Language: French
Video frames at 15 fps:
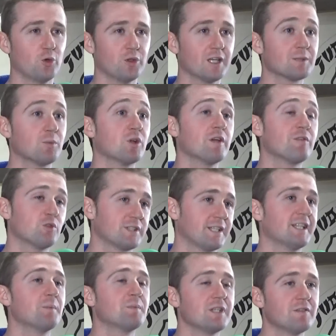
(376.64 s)
l'on a. À ce moment-là, il faut
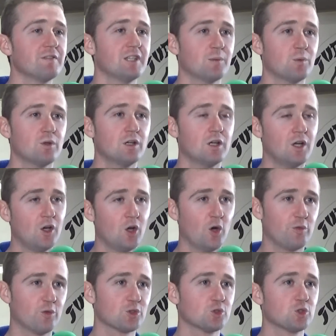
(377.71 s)
s'adapter évidemment en
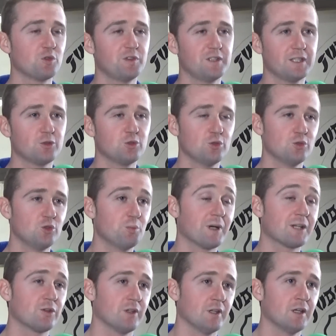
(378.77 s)
fonction du physique du,
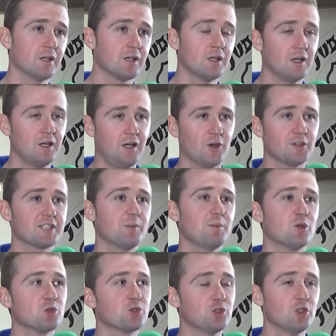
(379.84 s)
partenaire. Alors ce qui est
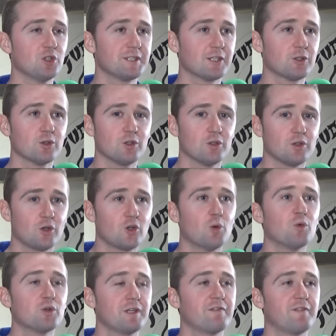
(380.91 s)
bien en judo, c'est que
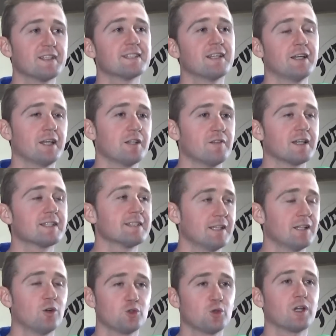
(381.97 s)
comme on est face à un
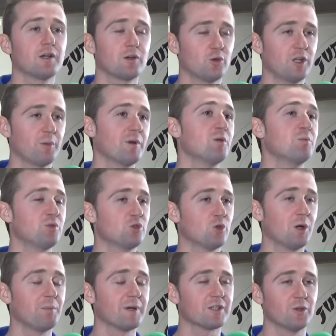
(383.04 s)
adversaire, en tout cas qu'on appelle plutôt
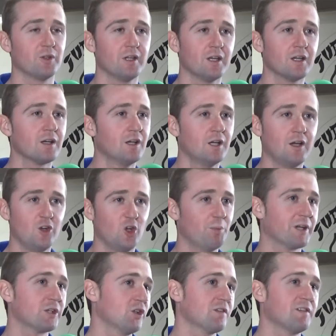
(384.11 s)
un partenaire, le
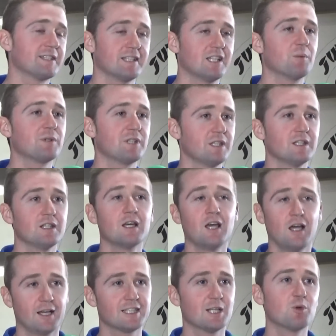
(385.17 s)
partenaire va s'adapter
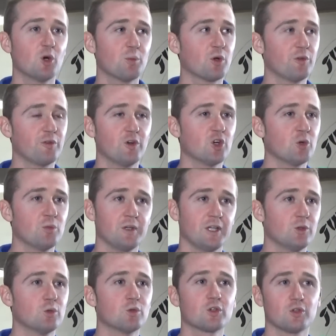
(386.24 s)
à sa propre forme et
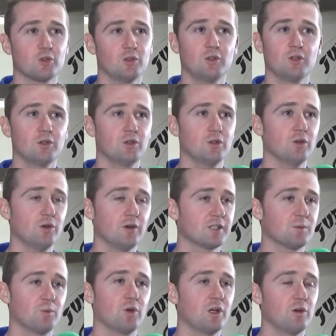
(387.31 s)
donc euh, à
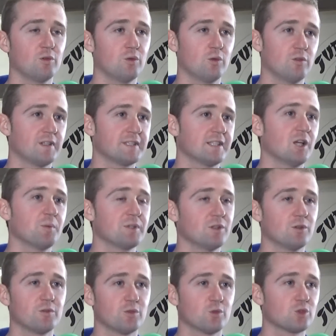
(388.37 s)
ce moment-là, on, va s'adapter
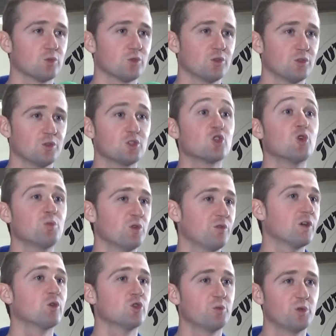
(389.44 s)
en fonction de, de ce qu'on peut
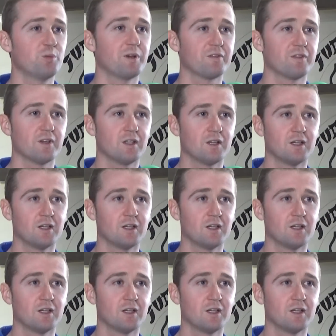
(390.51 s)
faire ou ne peut pas faire.